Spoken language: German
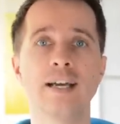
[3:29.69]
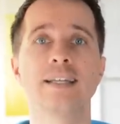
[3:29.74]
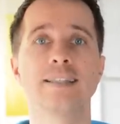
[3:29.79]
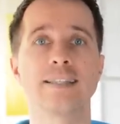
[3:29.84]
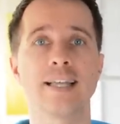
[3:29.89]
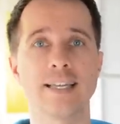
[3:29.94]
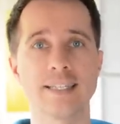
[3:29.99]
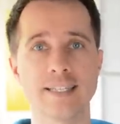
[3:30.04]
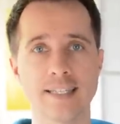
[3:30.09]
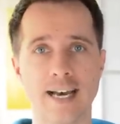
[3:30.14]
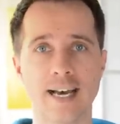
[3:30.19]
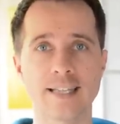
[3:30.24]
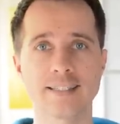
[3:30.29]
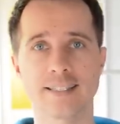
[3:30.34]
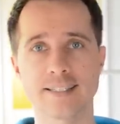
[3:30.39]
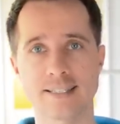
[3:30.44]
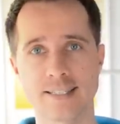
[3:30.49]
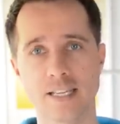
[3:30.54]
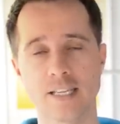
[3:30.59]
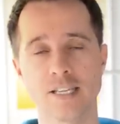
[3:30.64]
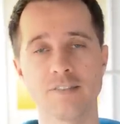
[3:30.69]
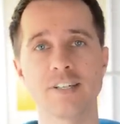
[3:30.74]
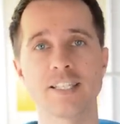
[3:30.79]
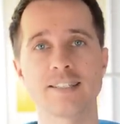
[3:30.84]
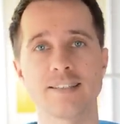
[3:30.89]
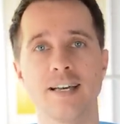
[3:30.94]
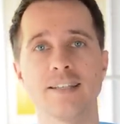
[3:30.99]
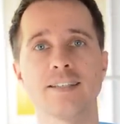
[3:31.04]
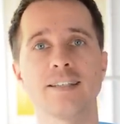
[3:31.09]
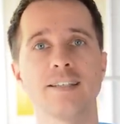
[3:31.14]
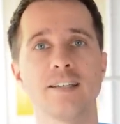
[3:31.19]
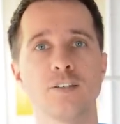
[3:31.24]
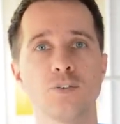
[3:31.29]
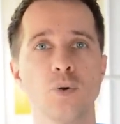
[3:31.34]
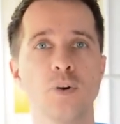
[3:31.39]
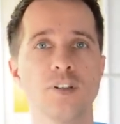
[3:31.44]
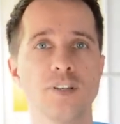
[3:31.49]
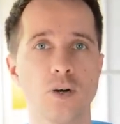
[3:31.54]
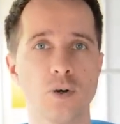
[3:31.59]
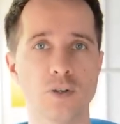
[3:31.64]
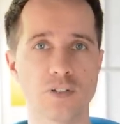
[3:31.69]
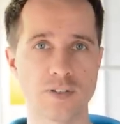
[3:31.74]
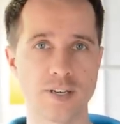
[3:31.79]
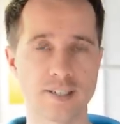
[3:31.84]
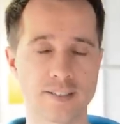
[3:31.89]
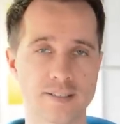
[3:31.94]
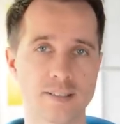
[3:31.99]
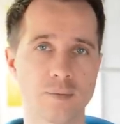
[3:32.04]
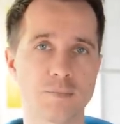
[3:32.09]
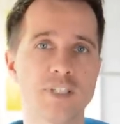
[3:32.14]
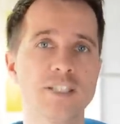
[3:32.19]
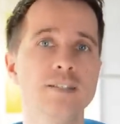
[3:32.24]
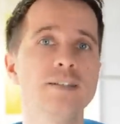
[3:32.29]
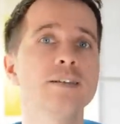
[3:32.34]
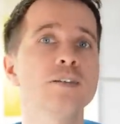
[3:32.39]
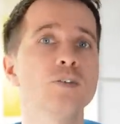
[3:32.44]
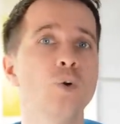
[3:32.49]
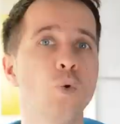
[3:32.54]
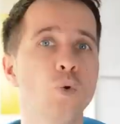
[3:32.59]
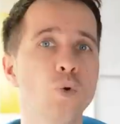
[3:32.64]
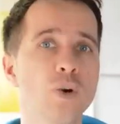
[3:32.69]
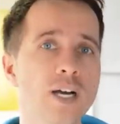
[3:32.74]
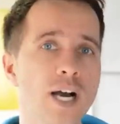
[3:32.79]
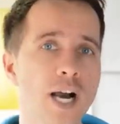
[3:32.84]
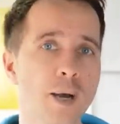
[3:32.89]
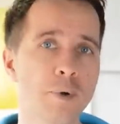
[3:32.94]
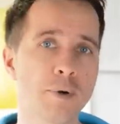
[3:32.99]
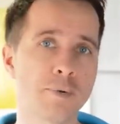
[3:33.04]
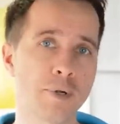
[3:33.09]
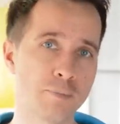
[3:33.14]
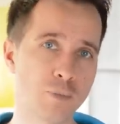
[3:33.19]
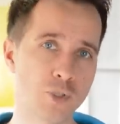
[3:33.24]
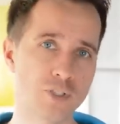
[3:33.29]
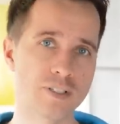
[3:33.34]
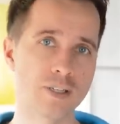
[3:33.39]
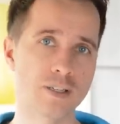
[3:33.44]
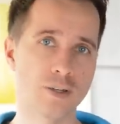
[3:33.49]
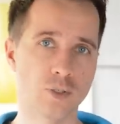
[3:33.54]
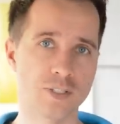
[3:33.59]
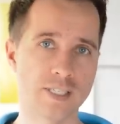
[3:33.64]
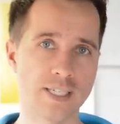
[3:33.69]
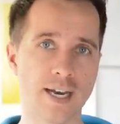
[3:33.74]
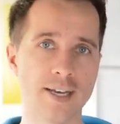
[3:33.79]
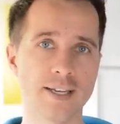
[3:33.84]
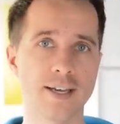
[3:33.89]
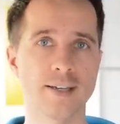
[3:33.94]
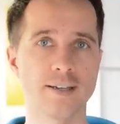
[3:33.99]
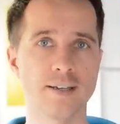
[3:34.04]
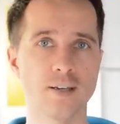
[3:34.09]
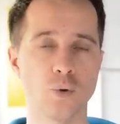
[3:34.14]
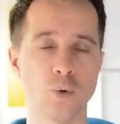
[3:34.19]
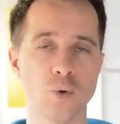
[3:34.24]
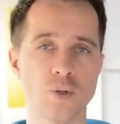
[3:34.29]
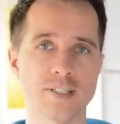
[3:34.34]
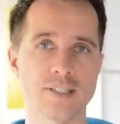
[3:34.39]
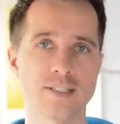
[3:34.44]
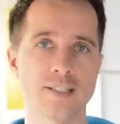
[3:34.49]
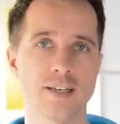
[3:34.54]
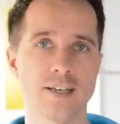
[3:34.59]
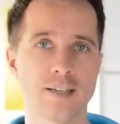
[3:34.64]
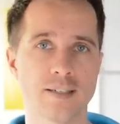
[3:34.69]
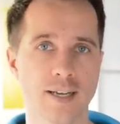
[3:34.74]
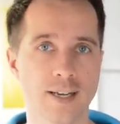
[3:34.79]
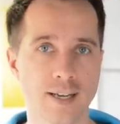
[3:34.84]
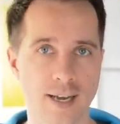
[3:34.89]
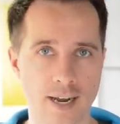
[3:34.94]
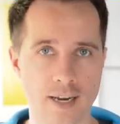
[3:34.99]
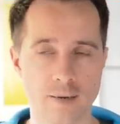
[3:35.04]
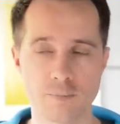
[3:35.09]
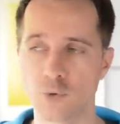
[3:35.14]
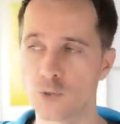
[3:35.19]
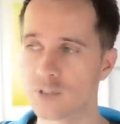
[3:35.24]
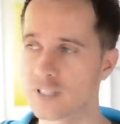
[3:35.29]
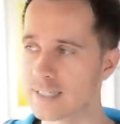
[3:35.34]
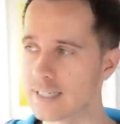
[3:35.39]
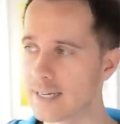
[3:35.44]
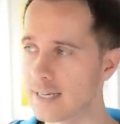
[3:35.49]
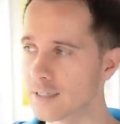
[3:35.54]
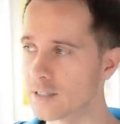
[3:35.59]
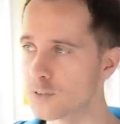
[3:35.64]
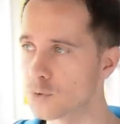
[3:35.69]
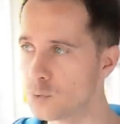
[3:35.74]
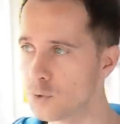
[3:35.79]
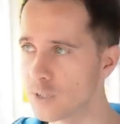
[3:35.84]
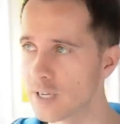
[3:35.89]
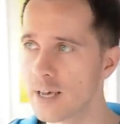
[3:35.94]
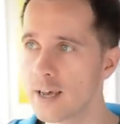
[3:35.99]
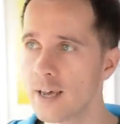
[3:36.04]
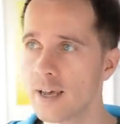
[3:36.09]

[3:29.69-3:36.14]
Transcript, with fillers: dann hat das der jeweils andere natürlich auch zu akzeptieren oder aber man muss dann auch die Eier in der Hose sagen, äh, haben und sagen, gut,